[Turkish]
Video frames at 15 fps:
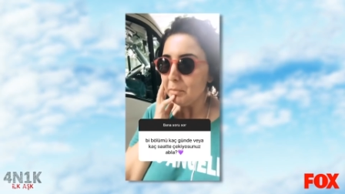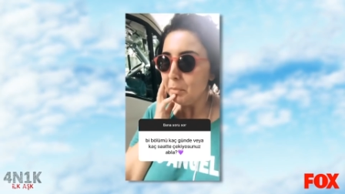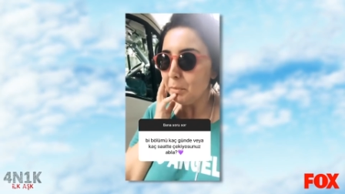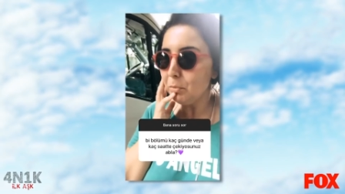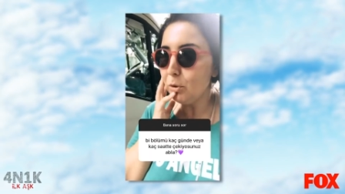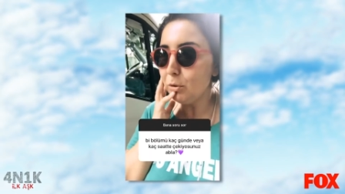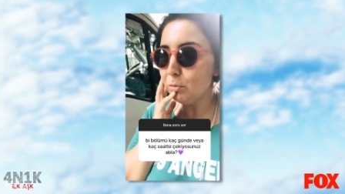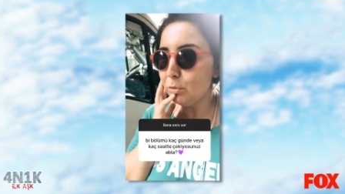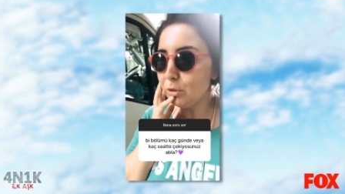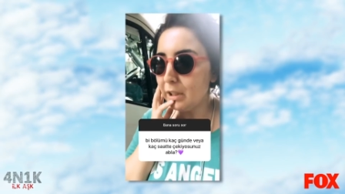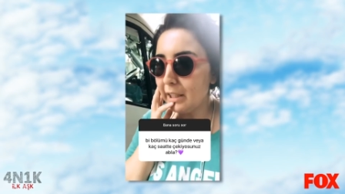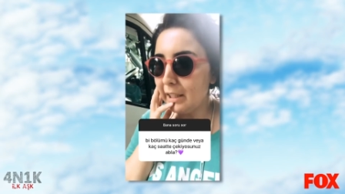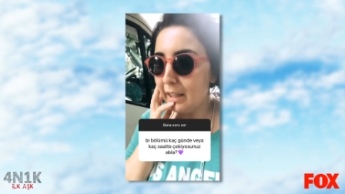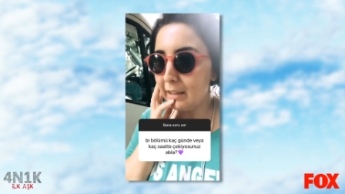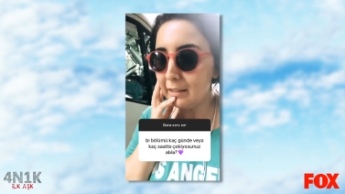Bir bölümü. bölümü
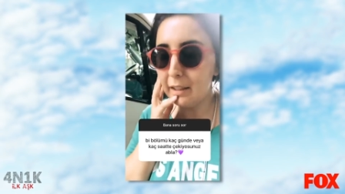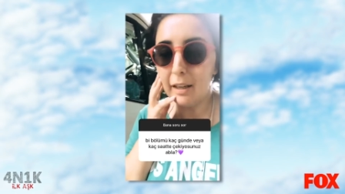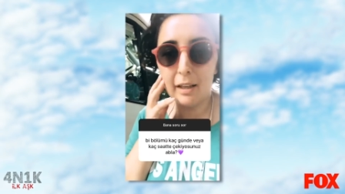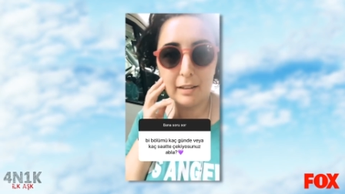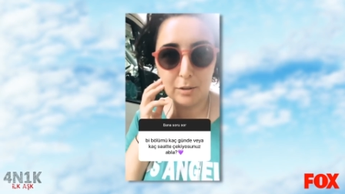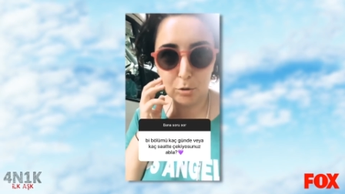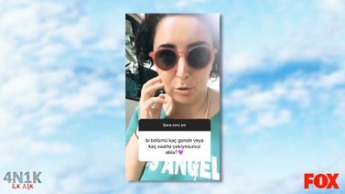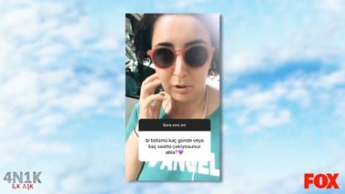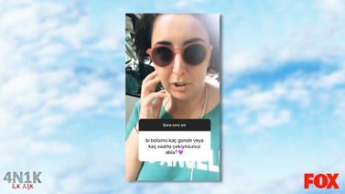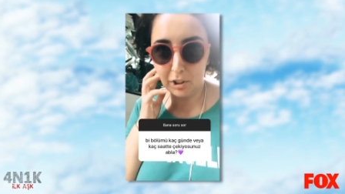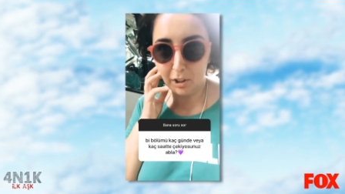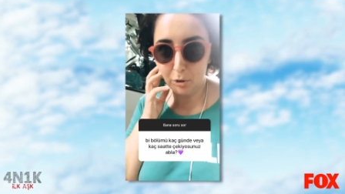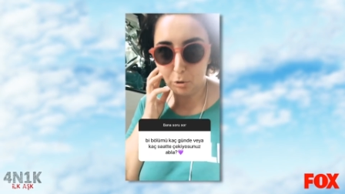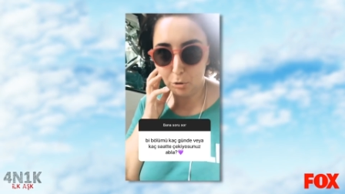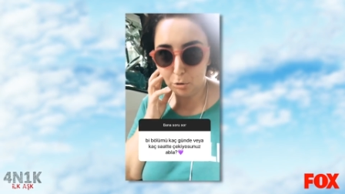genelde 6 günde
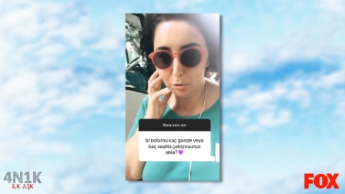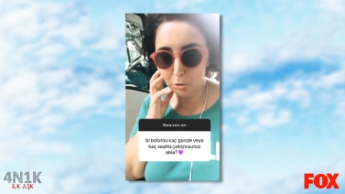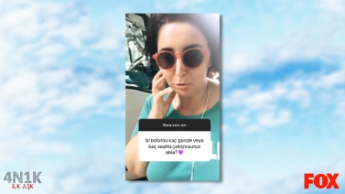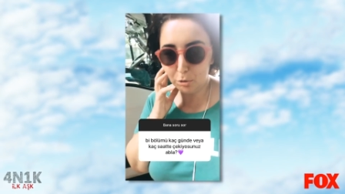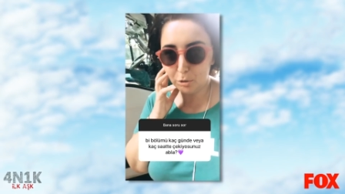çekiyoruz.